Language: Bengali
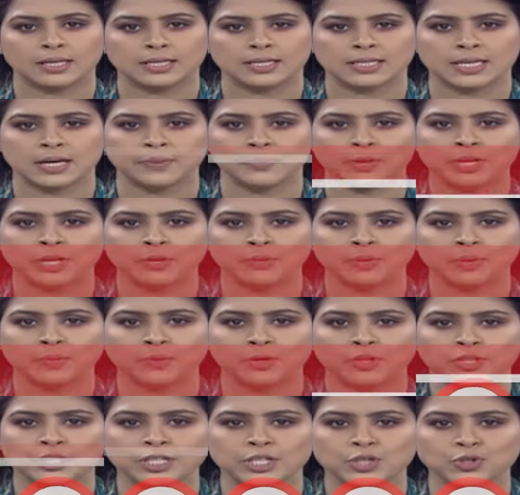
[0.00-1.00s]

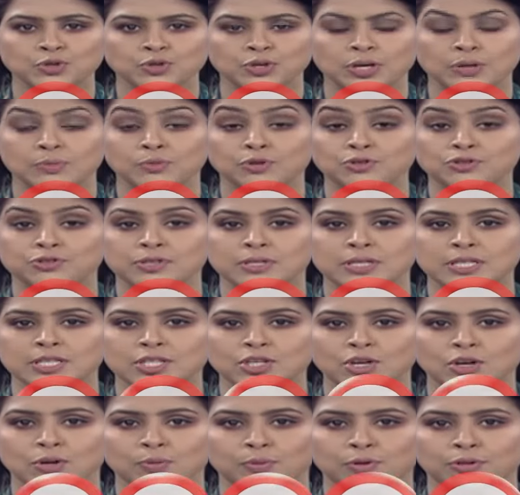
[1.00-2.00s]
চাঁপাইনবাবগঞ্জের সোনা মসজিদ
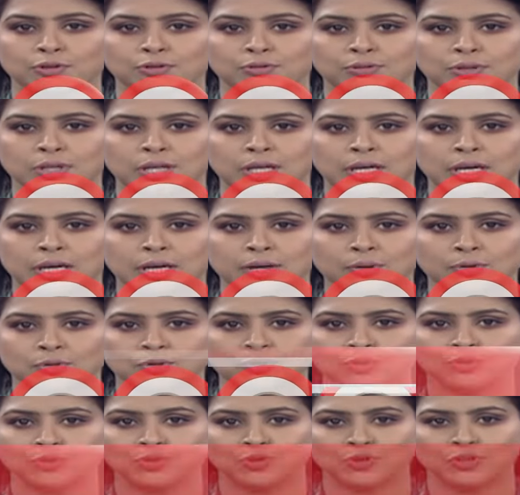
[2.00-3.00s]
স্থলবন্দর দিয়ে
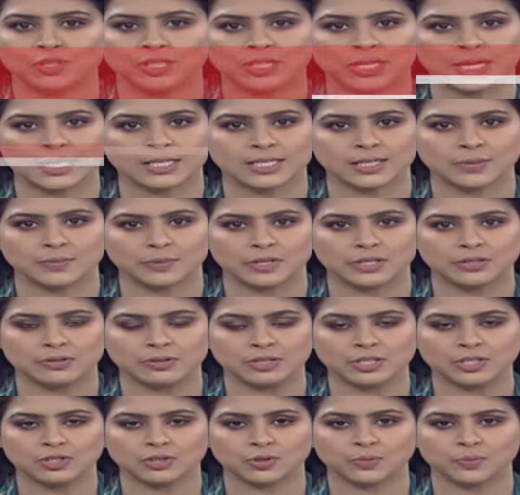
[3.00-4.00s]
উনচল্লিশ হাজার
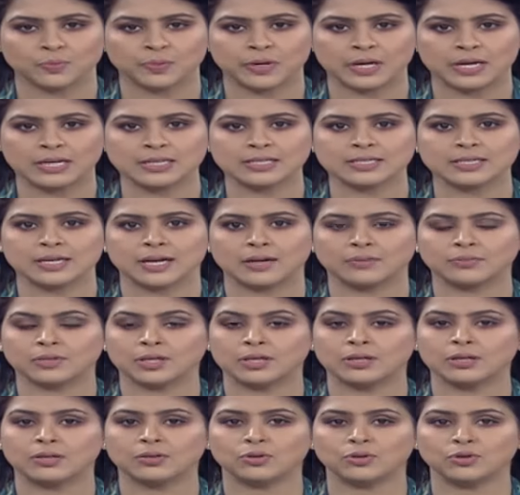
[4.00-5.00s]
মেট্রিক টন পেঁয়াজ
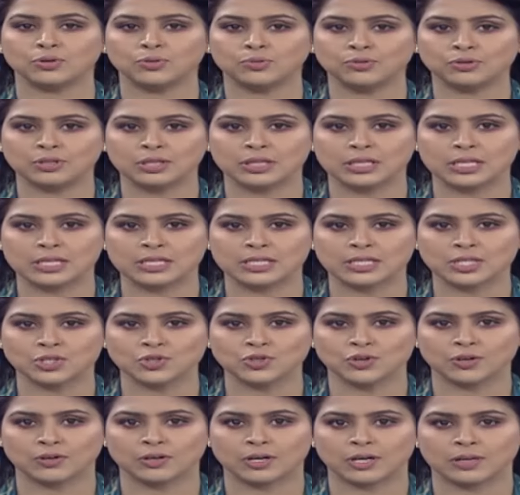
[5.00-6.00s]
আমদানির অনুমতি দিয়েছে
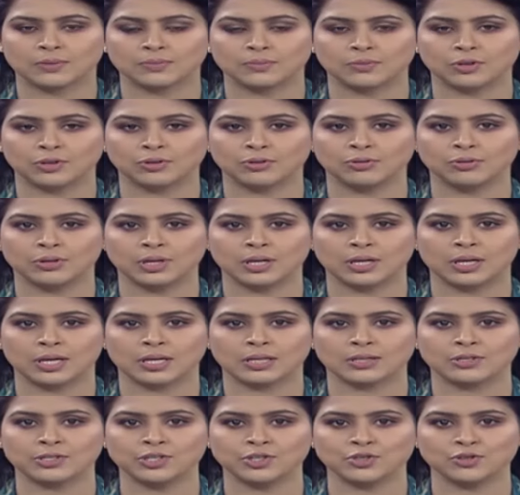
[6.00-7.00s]
সরকার বন্দরের
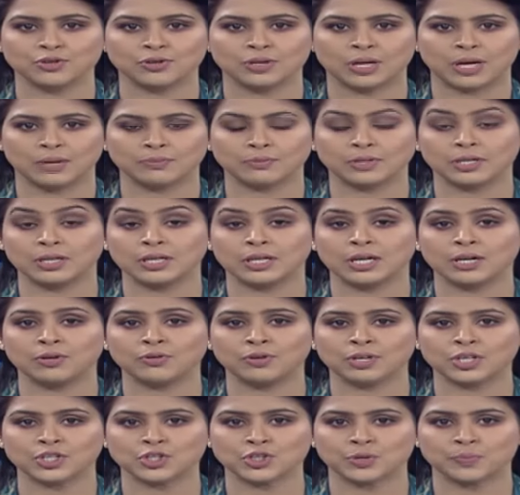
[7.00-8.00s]
একত্রিশ টন
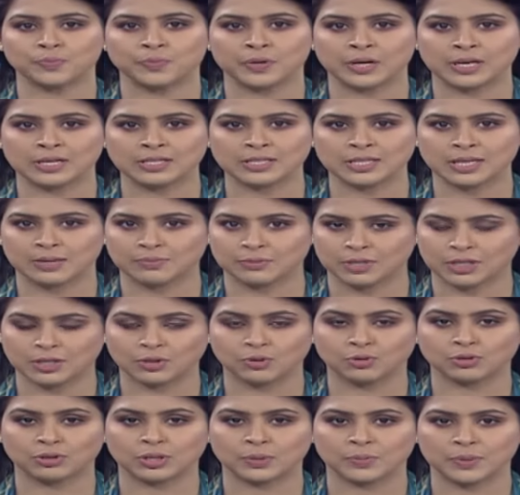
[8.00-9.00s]
আমদানিকারক এসব পেঁয়াজ আমদানি
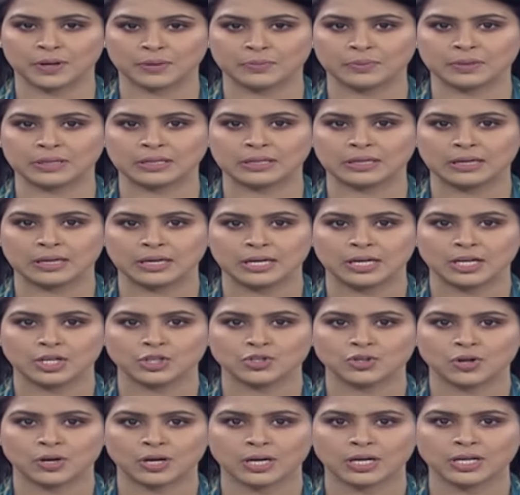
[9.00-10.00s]
করতে পারবেন
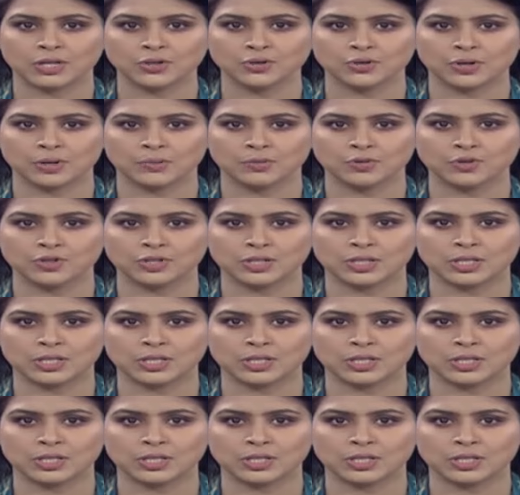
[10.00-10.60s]
সকালে সোনা মসজিদ